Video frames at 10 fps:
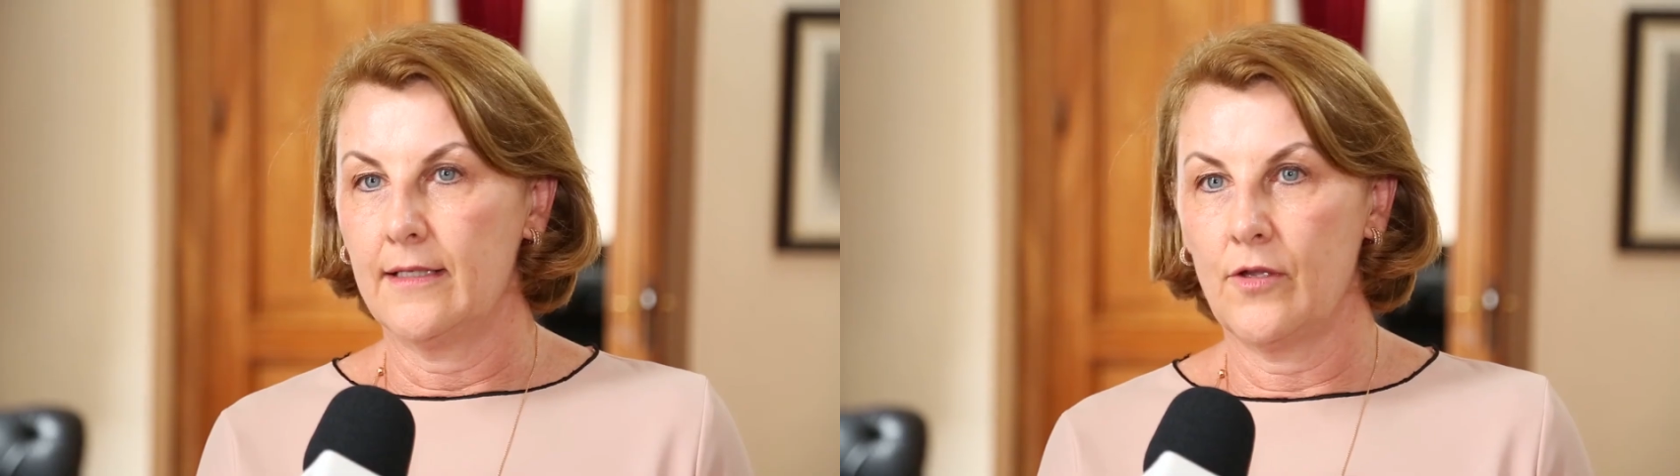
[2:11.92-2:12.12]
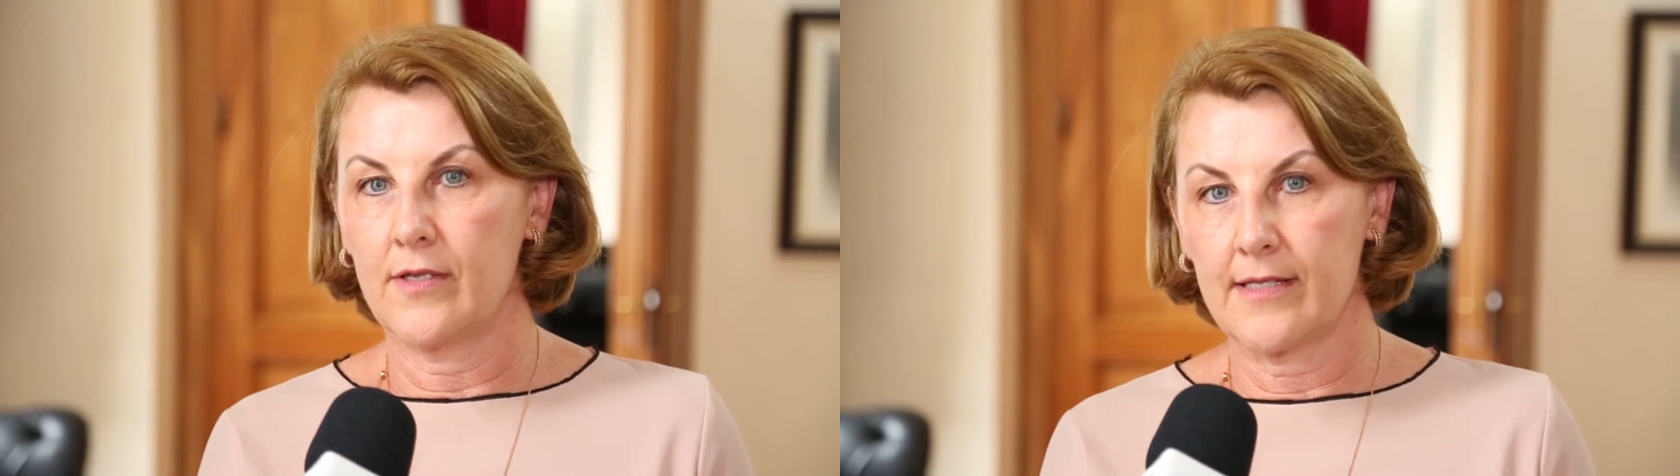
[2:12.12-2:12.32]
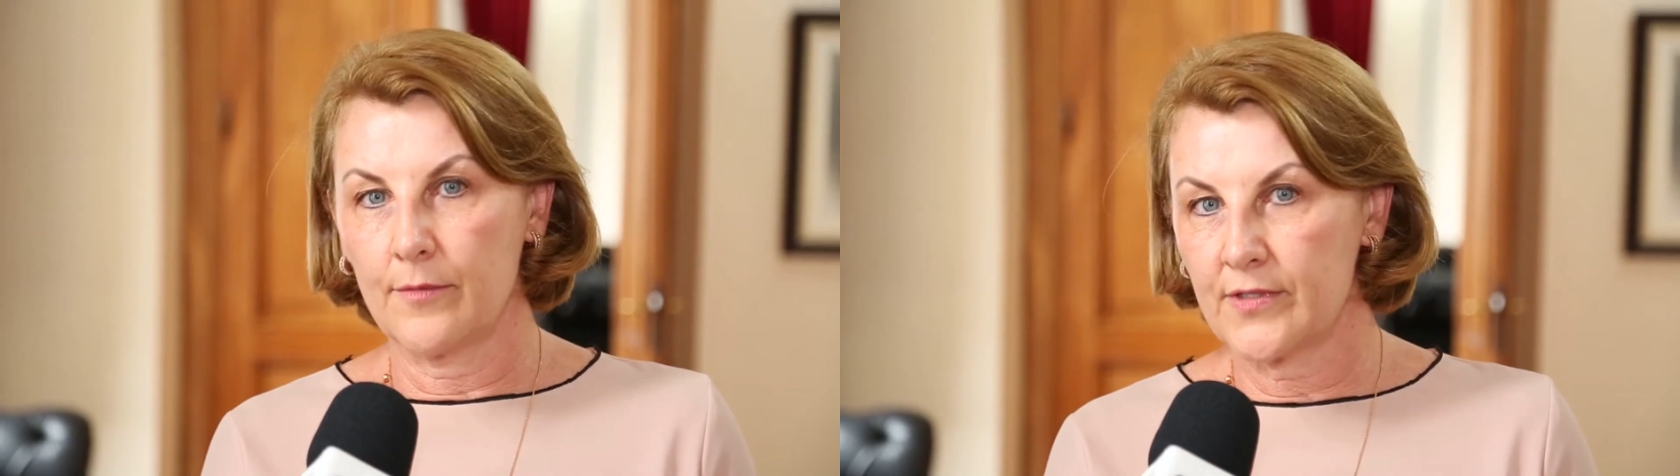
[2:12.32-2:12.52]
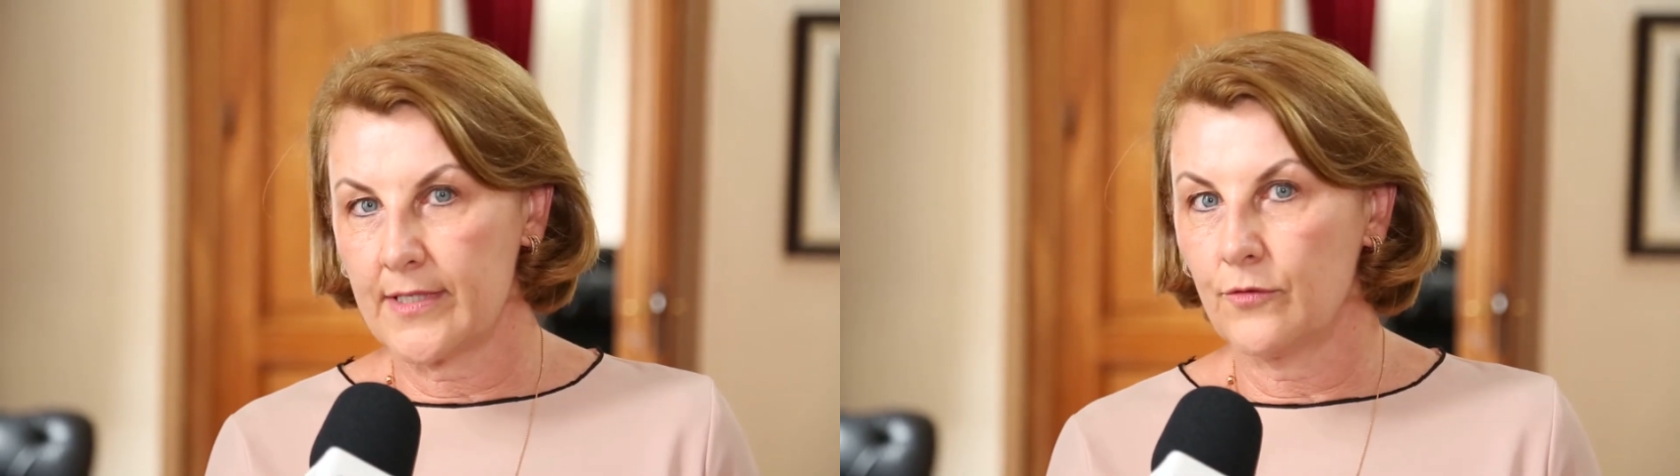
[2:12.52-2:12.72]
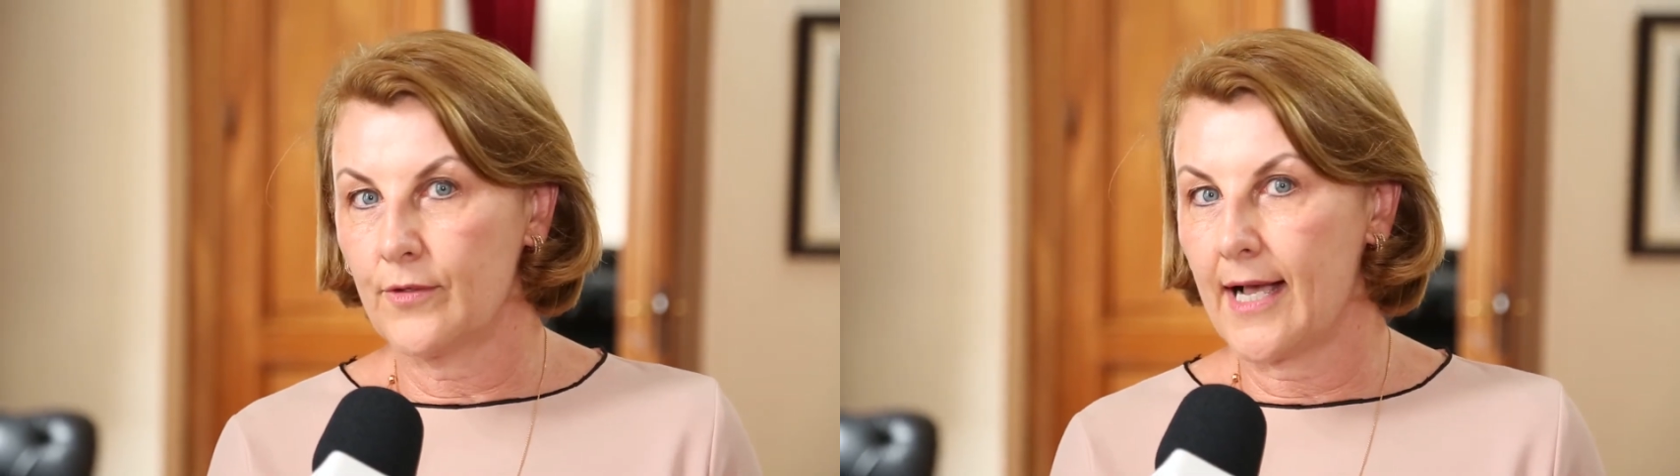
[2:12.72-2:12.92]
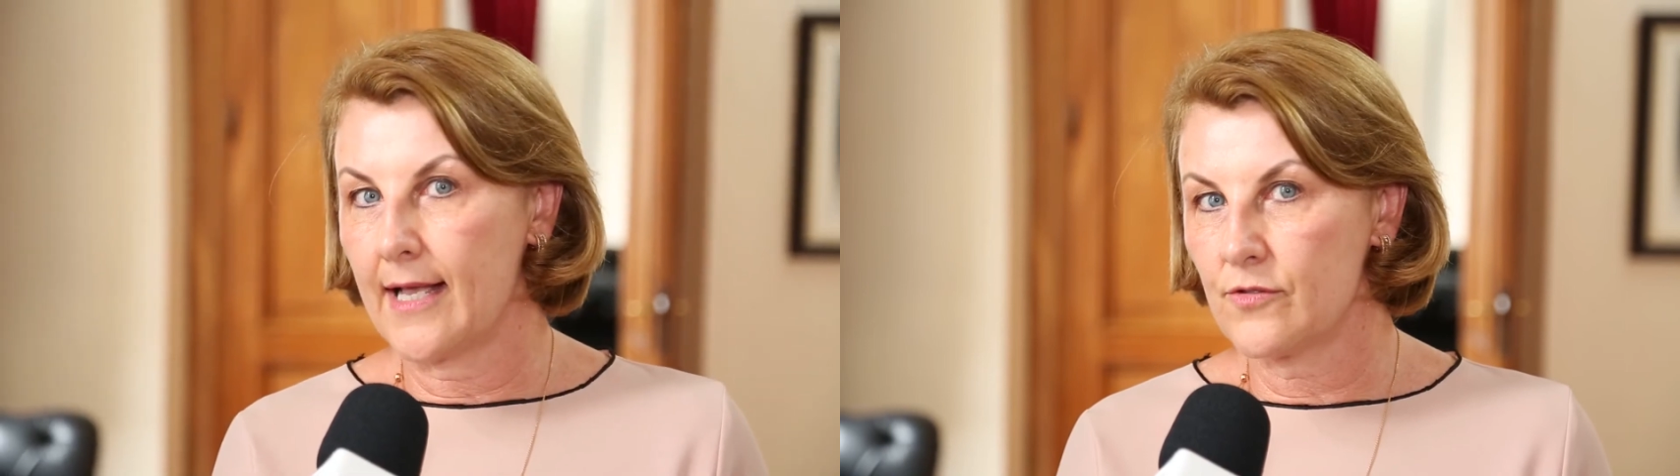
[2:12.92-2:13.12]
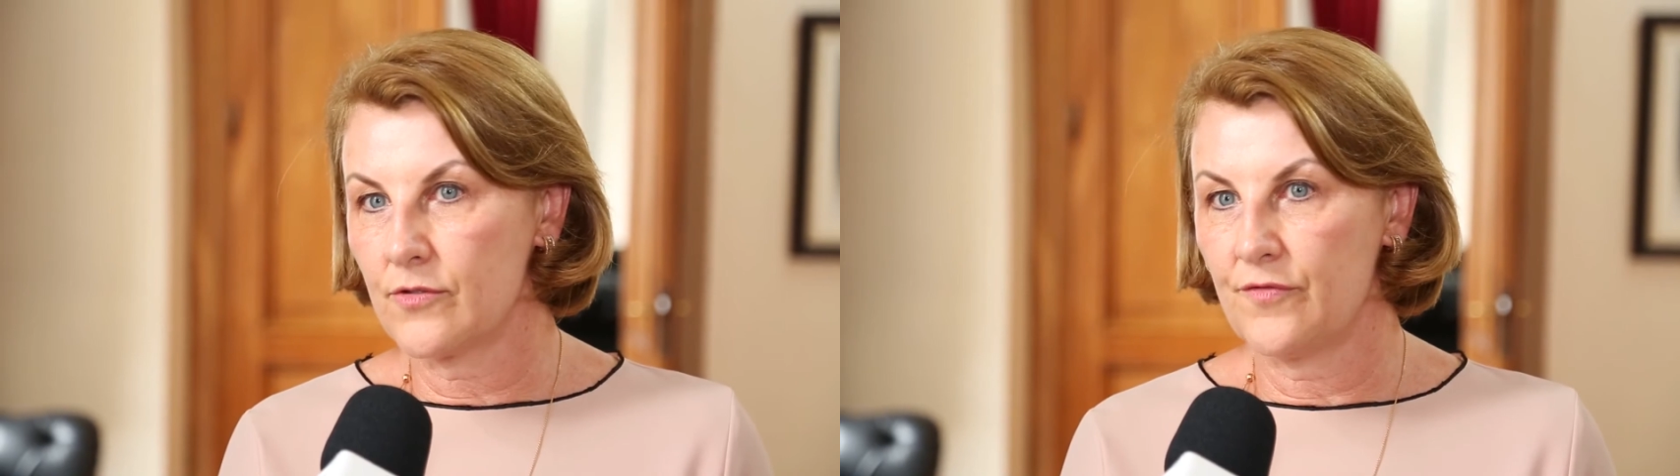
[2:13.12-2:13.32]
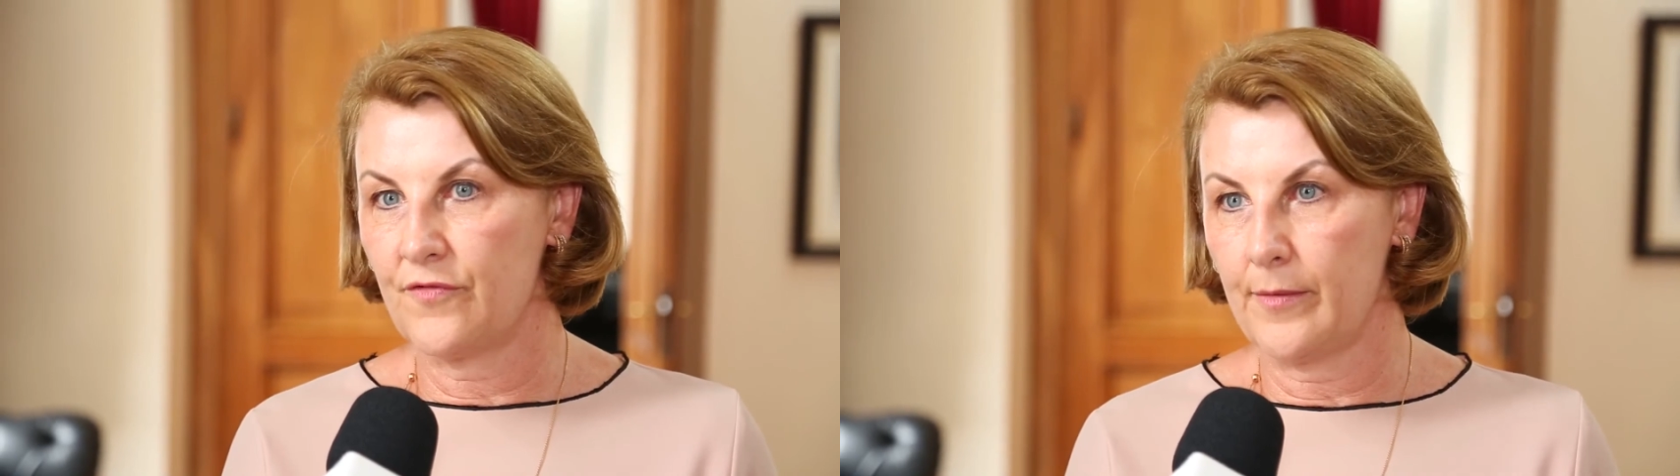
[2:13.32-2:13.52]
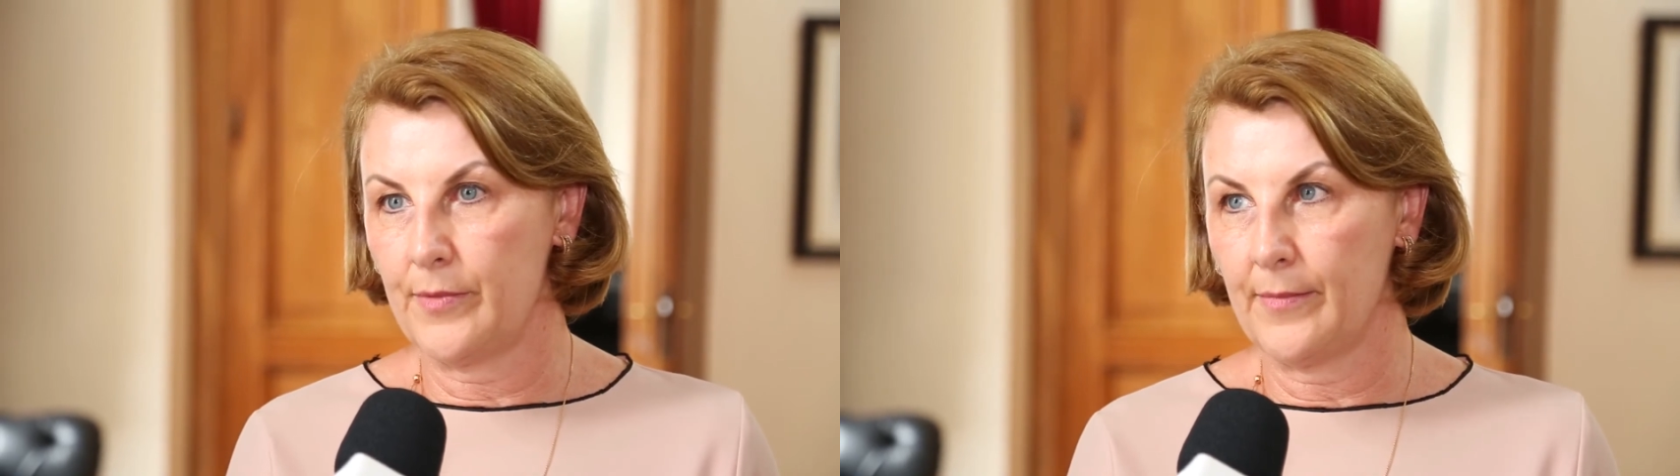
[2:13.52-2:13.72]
Nós estamos tendo casos de febre